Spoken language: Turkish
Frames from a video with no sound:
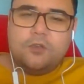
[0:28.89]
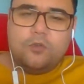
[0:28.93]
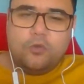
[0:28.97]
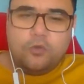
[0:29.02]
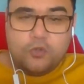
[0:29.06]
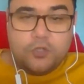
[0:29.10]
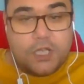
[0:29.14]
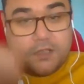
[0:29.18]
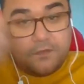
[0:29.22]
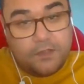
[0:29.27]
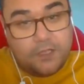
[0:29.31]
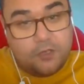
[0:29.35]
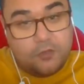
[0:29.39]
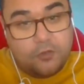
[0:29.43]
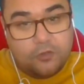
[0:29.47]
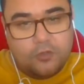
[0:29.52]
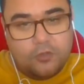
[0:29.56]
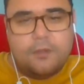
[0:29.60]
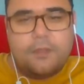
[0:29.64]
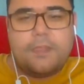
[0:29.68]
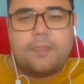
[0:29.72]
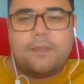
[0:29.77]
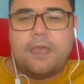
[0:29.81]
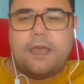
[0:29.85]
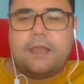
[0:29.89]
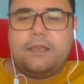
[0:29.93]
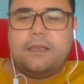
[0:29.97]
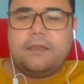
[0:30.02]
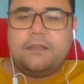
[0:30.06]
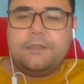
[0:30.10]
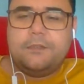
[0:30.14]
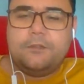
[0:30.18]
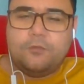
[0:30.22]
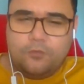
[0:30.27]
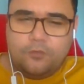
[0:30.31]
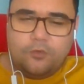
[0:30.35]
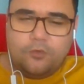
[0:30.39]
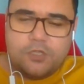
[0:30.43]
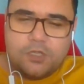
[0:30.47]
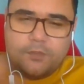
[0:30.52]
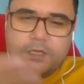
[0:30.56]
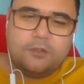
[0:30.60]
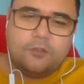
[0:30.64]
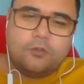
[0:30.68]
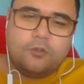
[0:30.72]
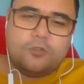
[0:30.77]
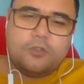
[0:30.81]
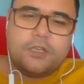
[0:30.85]
Hücret veriyordu. Yani işte o
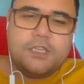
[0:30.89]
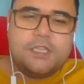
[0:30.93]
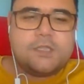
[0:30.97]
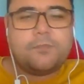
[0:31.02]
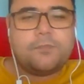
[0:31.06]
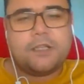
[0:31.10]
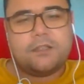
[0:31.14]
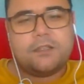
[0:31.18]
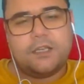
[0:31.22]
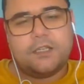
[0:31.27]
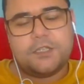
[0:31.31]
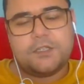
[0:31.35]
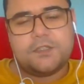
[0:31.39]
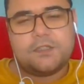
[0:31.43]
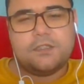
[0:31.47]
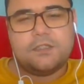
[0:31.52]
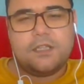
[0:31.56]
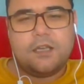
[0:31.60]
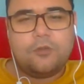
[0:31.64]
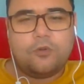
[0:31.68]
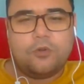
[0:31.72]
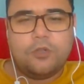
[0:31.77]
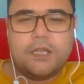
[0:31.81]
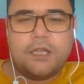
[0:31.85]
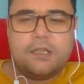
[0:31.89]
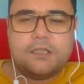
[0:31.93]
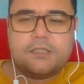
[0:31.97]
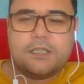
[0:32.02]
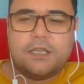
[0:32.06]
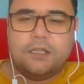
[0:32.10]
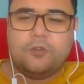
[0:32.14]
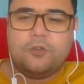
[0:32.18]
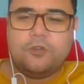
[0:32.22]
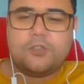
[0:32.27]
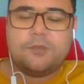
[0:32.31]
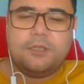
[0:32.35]
zaman ne oluyor? İspat açısından kolaylık sağlıyor.